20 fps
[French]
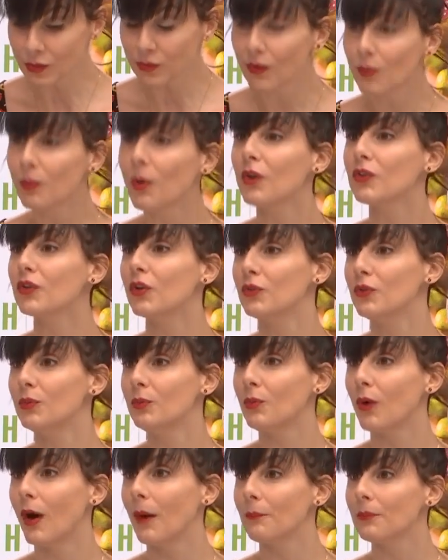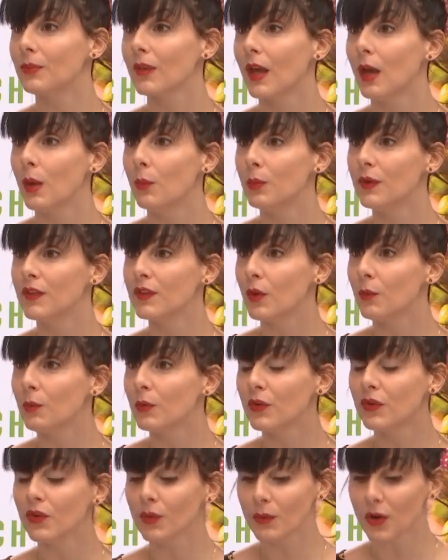nous font prendre du poids. Puisque
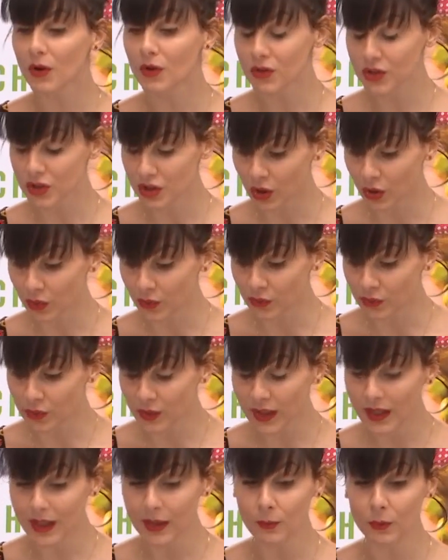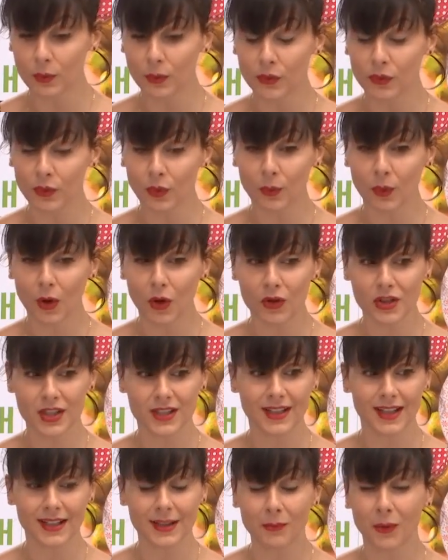plus on mange euh, sucré, plus on mange
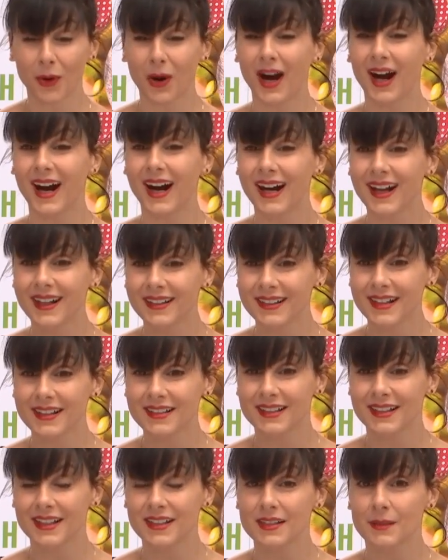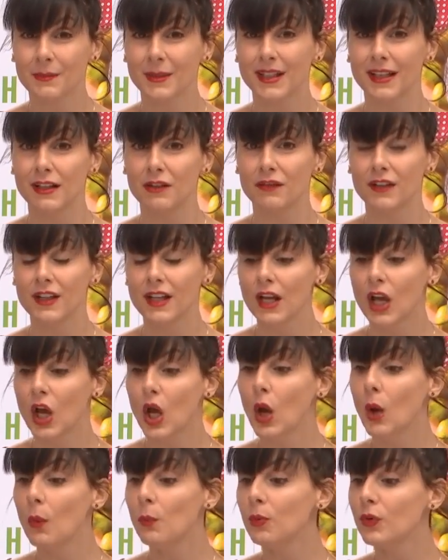des aliments à index glycémique élevé,
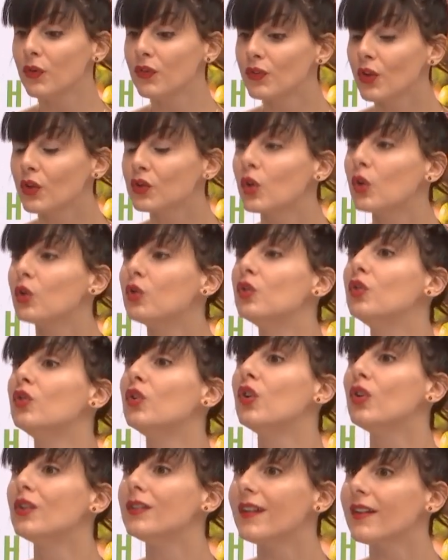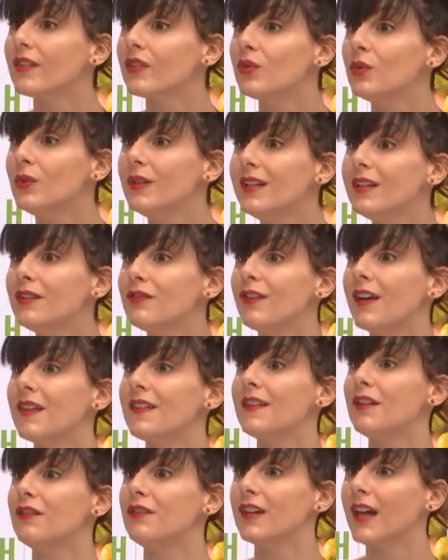plus notre taux d'insuline va
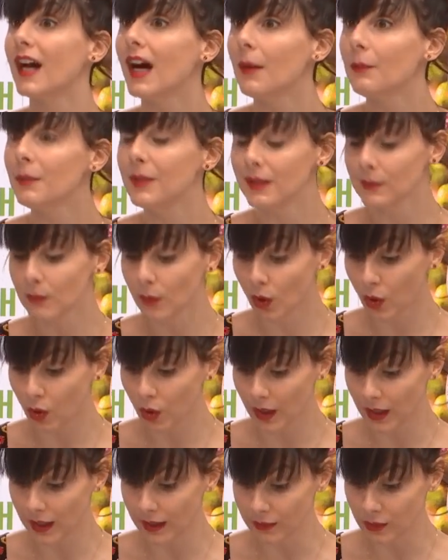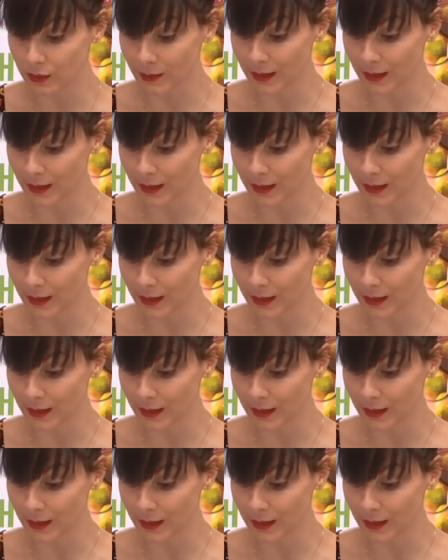s'élever rapidement et de